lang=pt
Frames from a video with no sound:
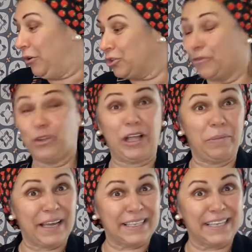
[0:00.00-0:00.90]
Hoje eu vou dar
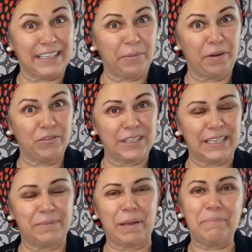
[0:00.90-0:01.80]
uma receita para
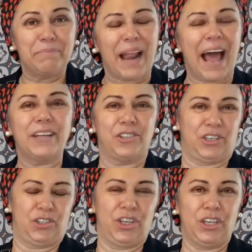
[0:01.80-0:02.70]
vocês bem
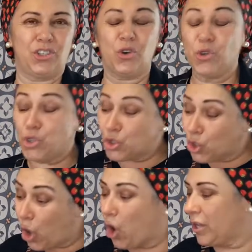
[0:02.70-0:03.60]
prática, gente,
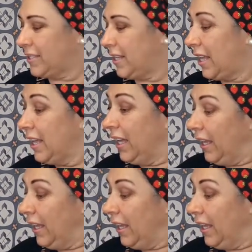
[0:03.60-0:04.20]
gostosa.